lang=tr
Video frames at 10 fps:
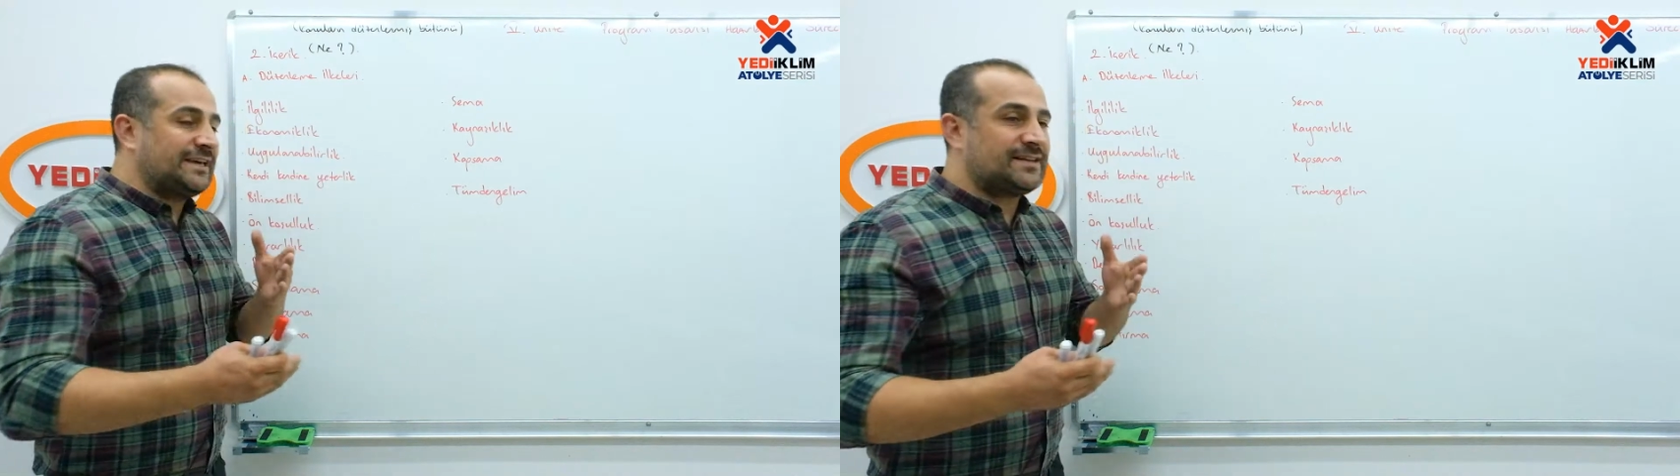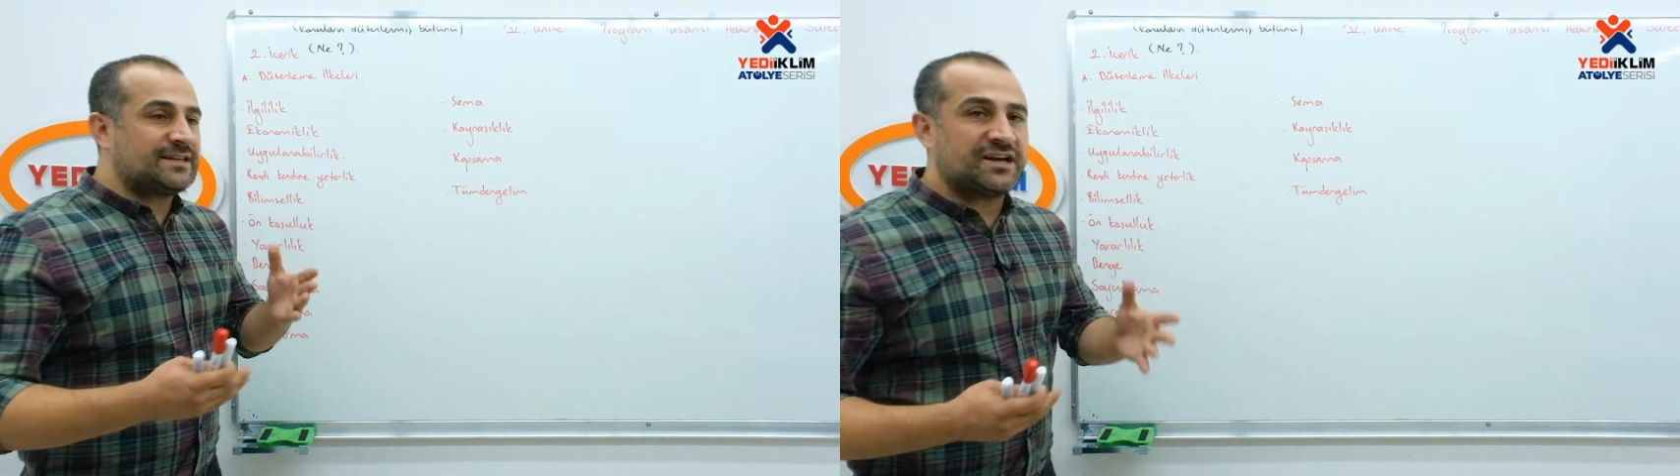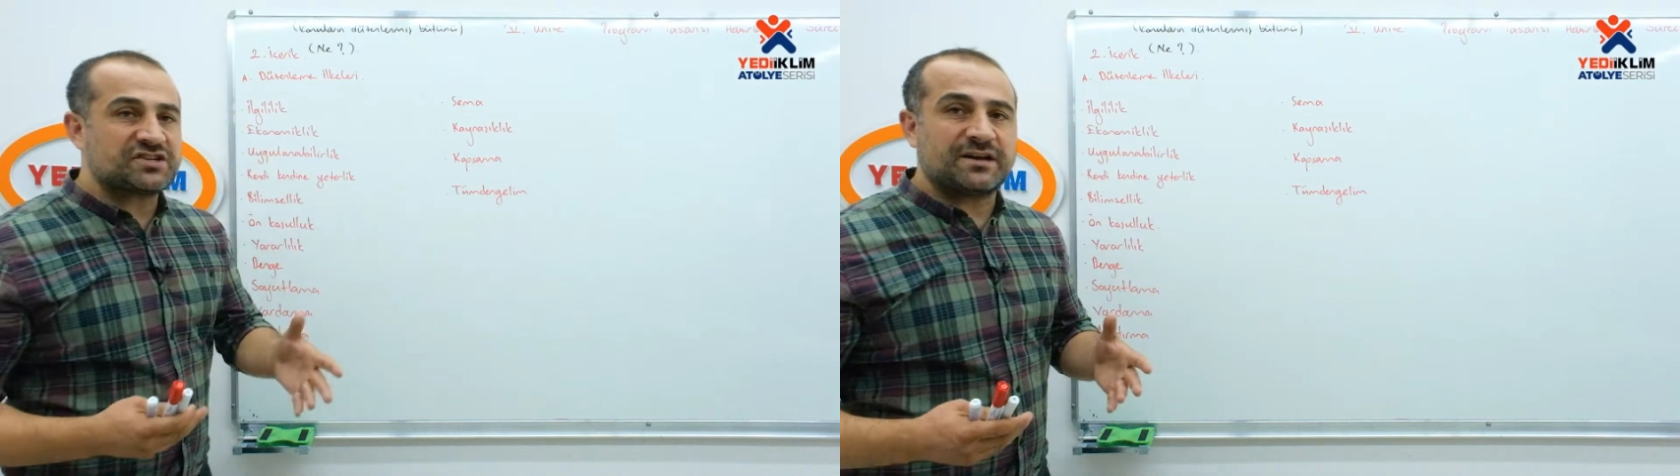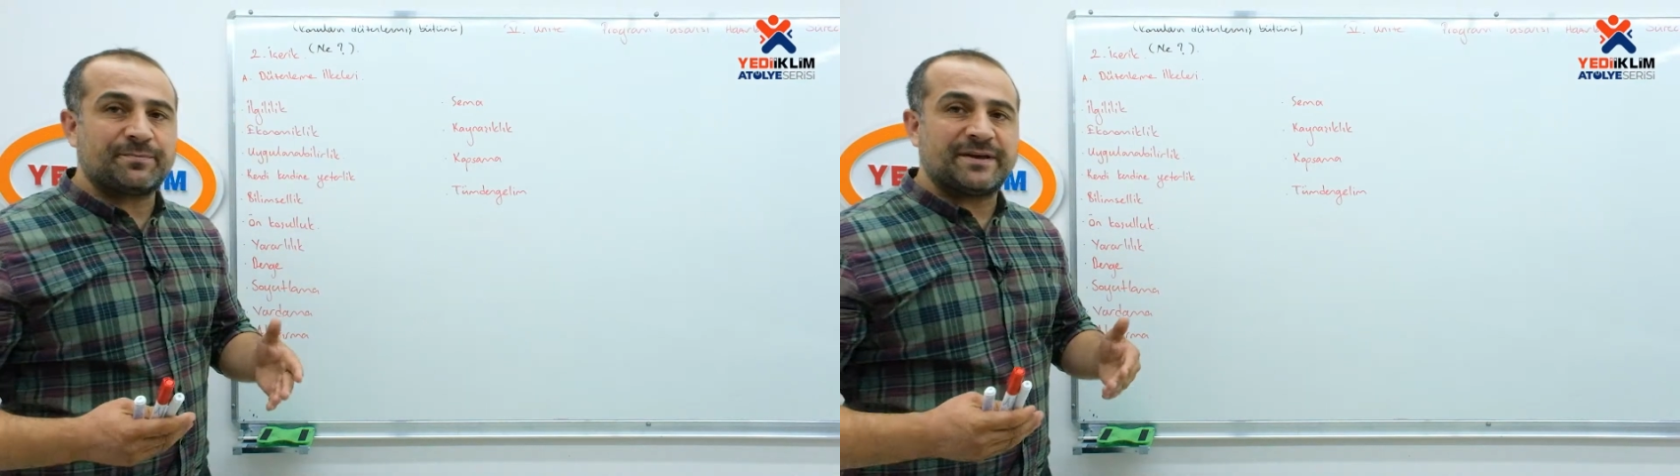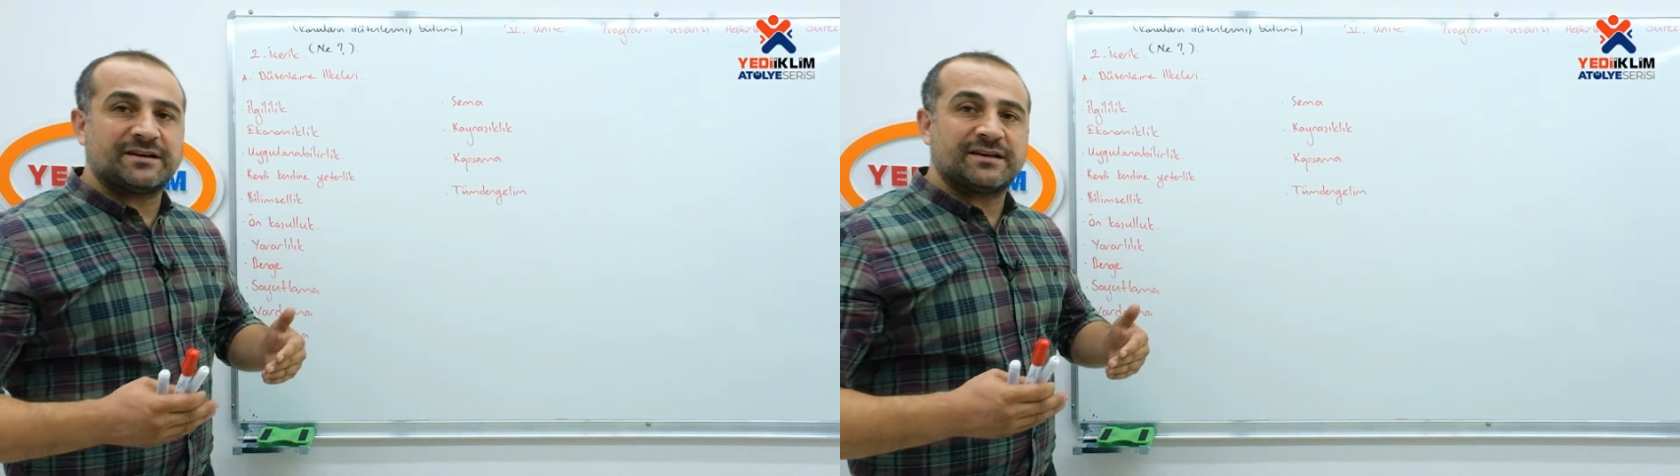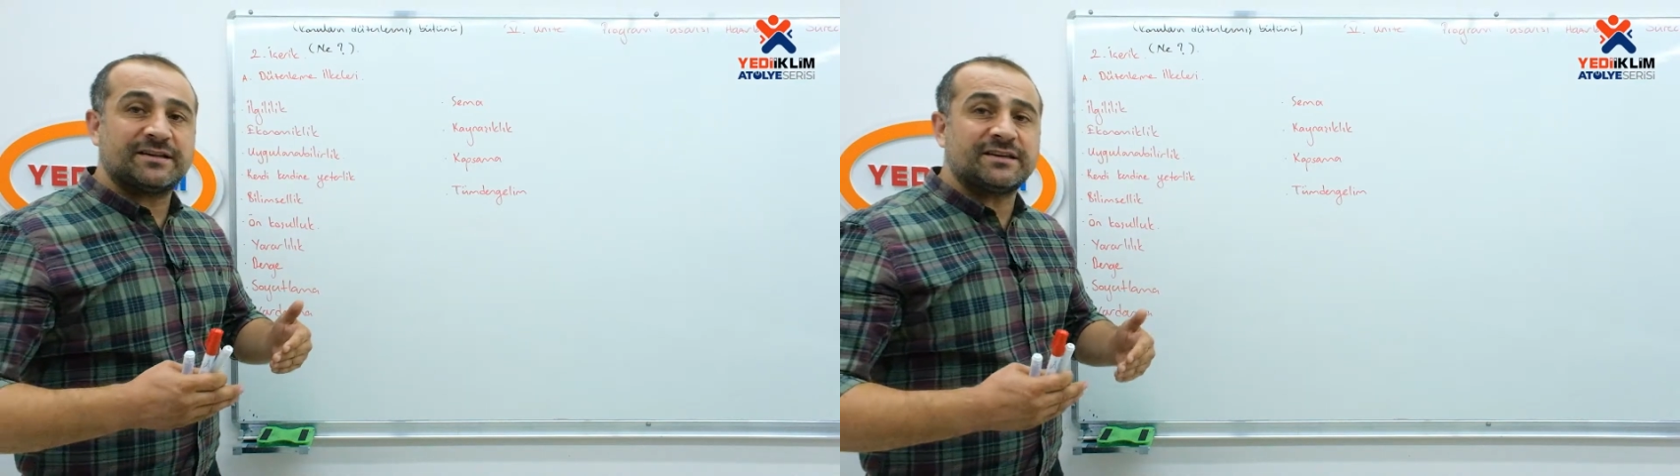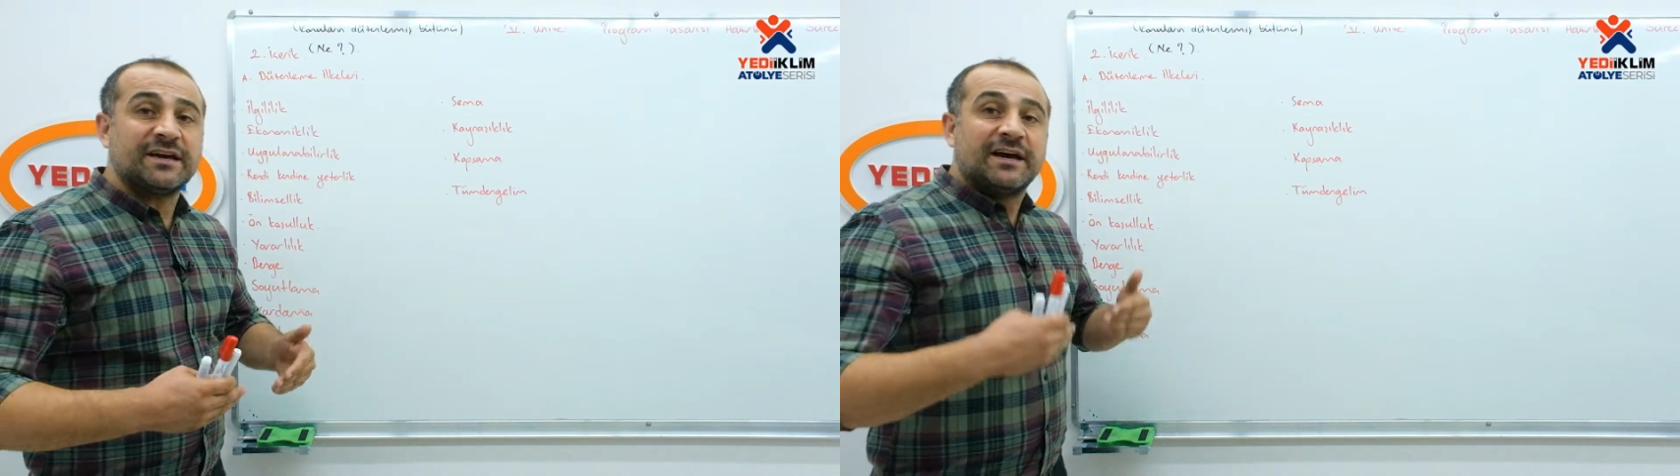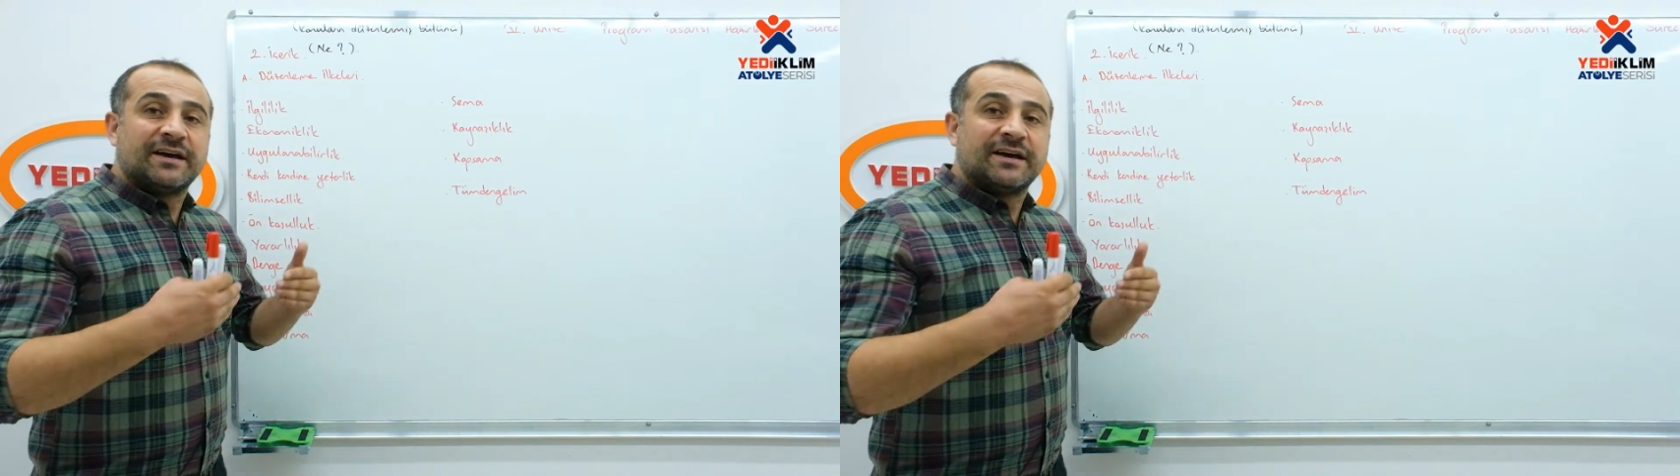ihtiyaçları belirledik.